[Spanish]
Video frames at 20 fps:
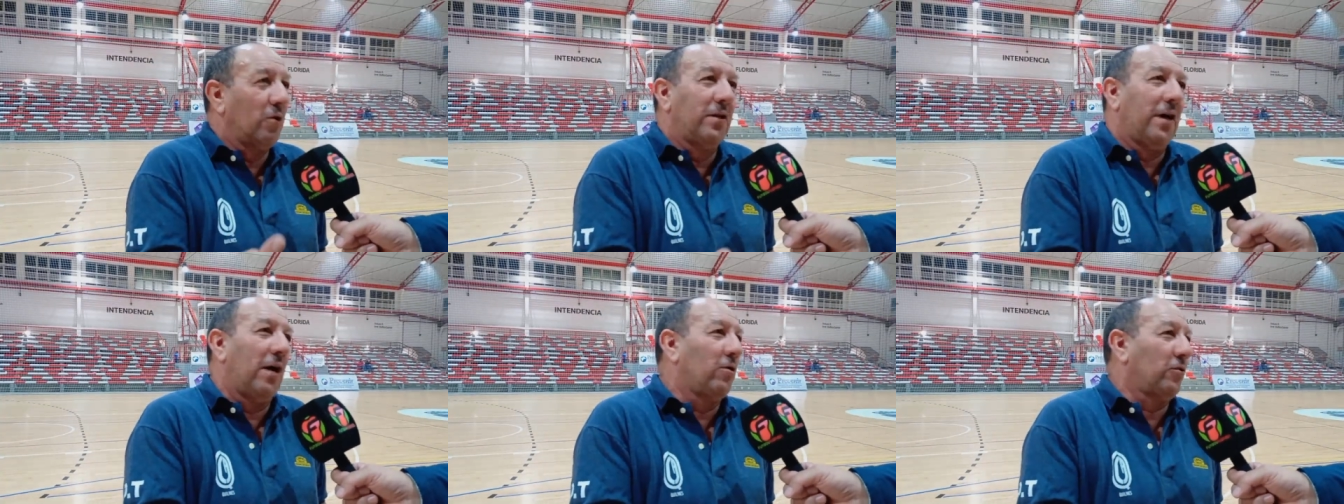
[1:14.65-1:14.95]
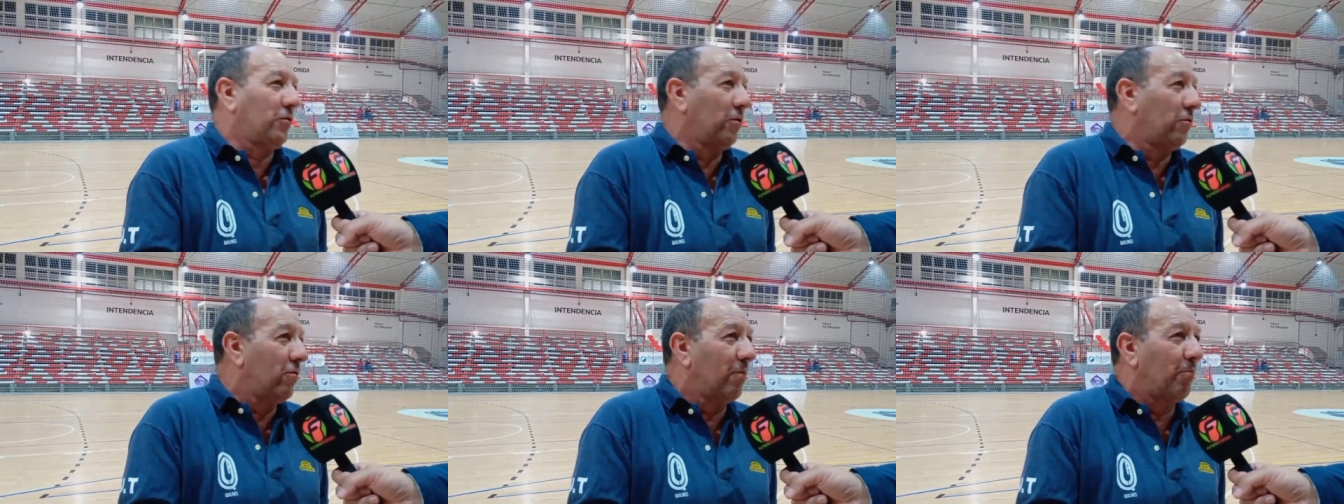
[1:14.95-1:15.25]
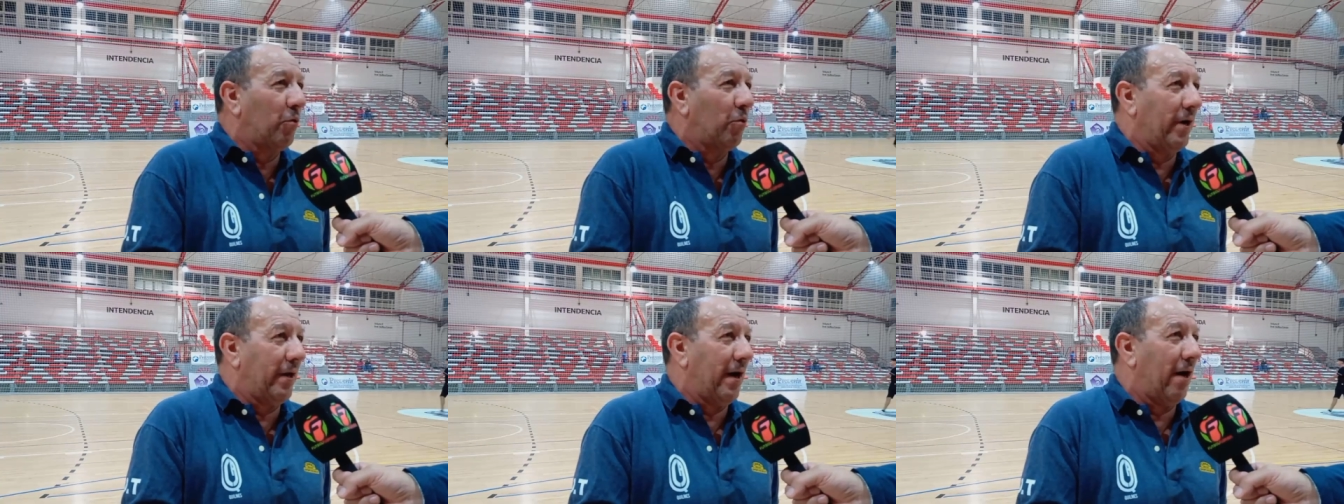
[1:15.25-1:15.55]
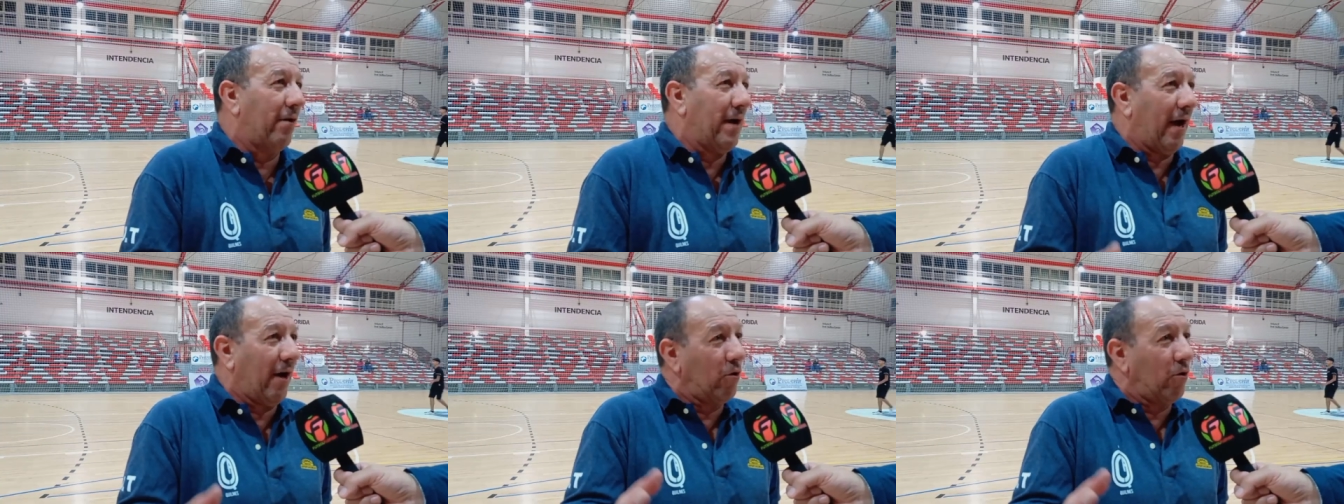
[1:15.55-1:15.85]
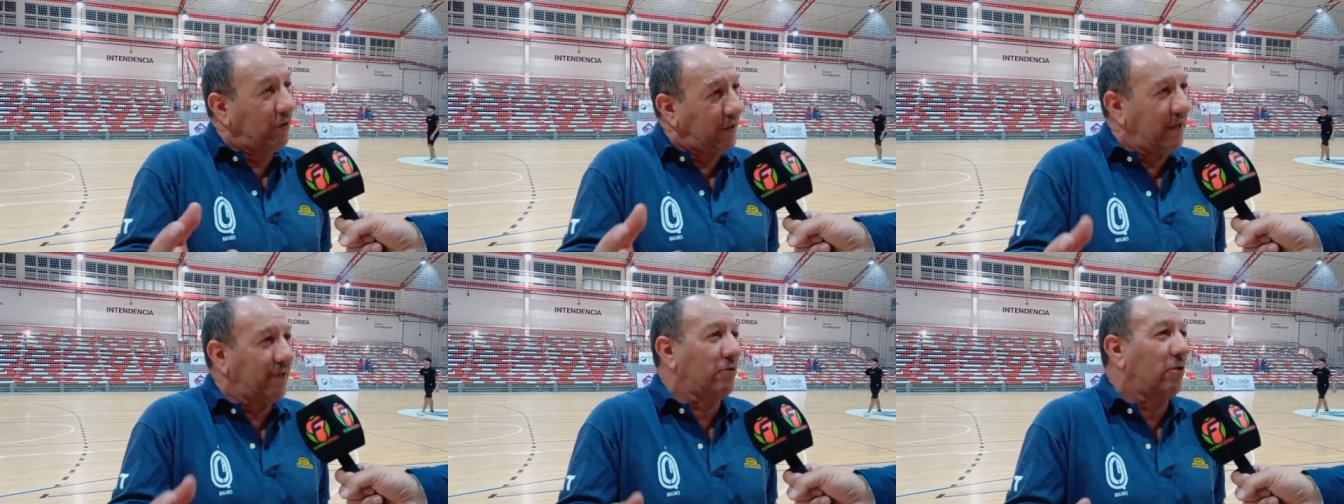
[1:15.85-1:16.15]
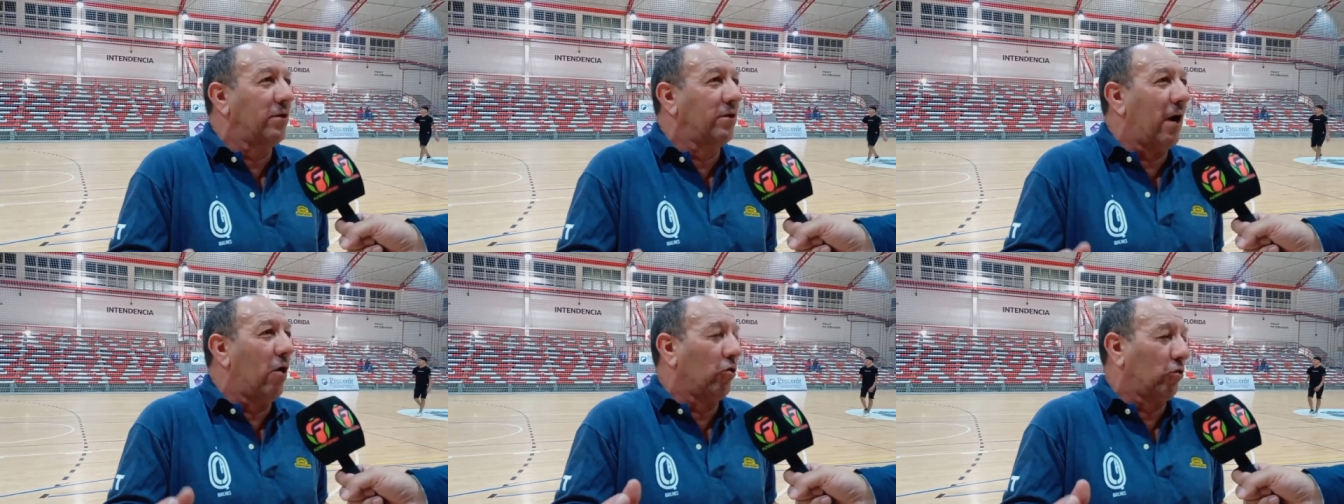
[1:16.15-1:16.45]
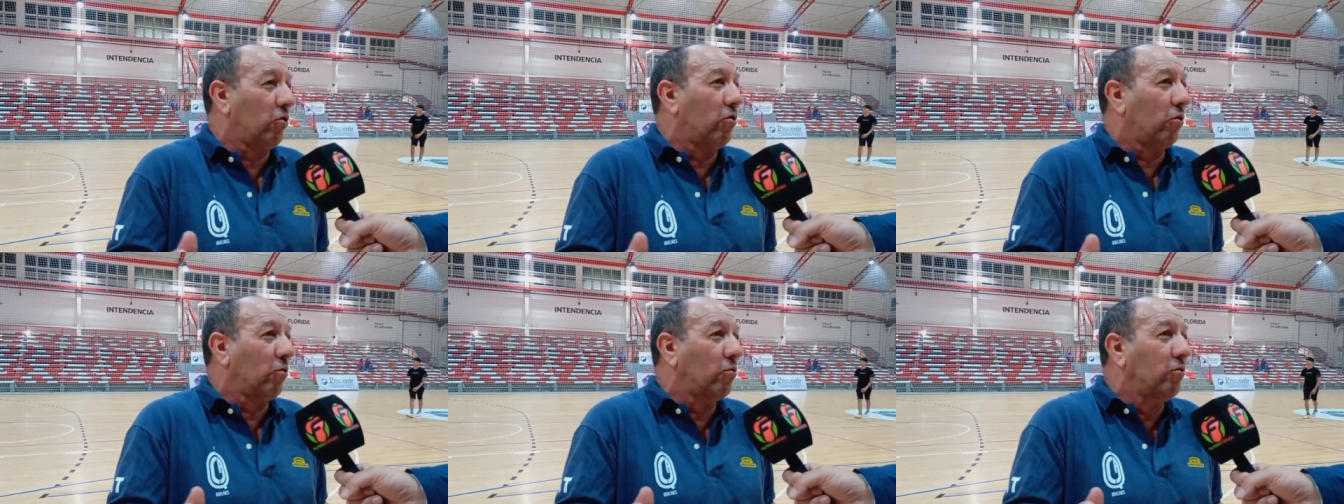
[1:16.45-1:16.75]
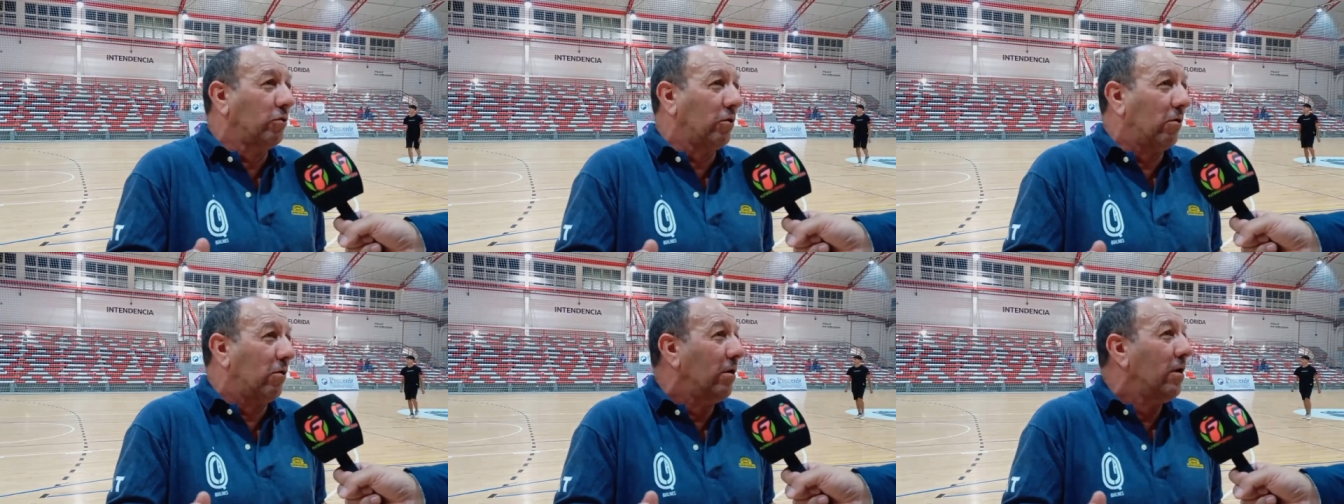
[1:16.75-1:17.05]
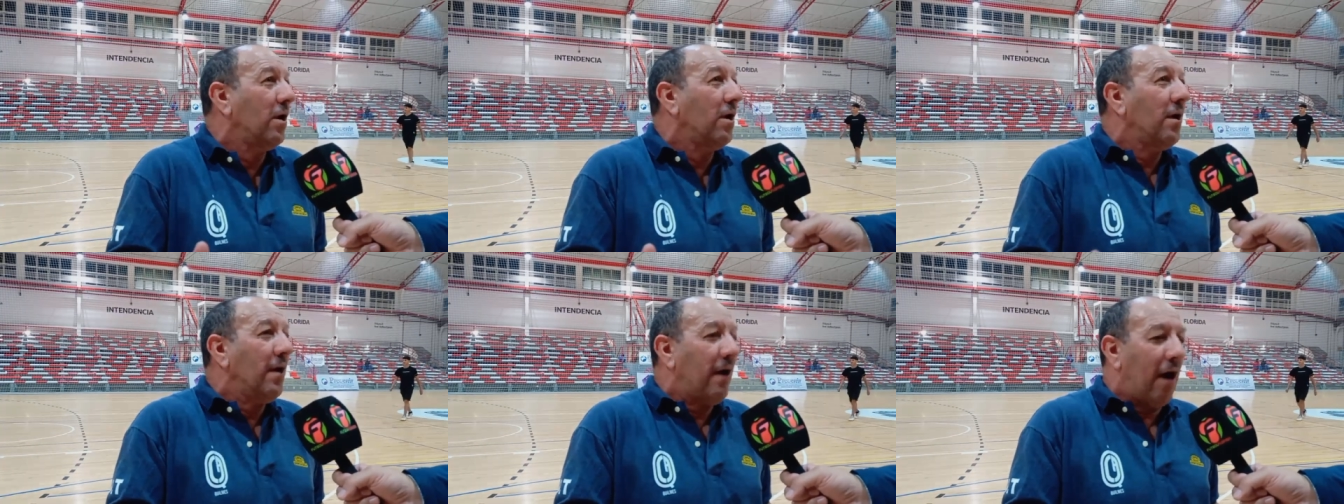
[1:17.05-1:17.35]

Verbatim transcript: soldado solo no puede, ahora con 10 soldados todos juntos,